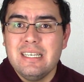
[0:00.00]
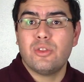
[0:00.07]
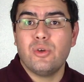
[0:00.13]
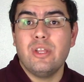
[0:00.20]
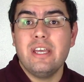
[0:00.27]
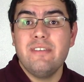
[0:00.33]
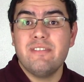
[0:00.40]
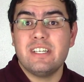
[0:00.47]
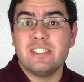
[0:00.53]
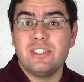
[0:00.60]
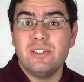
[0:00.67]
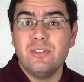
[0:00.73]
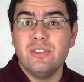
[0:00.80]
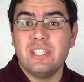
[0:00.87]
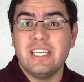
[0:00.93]
Toda
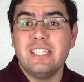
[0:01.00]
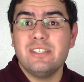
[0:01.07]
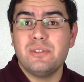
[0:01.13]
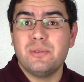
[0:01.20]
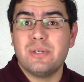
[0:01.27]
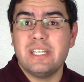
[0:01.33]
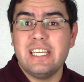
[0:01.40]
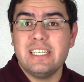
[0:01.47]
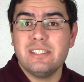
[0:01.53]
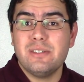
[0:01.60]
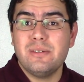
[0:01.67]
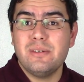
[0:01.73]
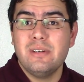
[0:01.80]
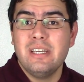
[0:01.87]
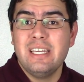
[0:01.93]
inversión tiene su riesgo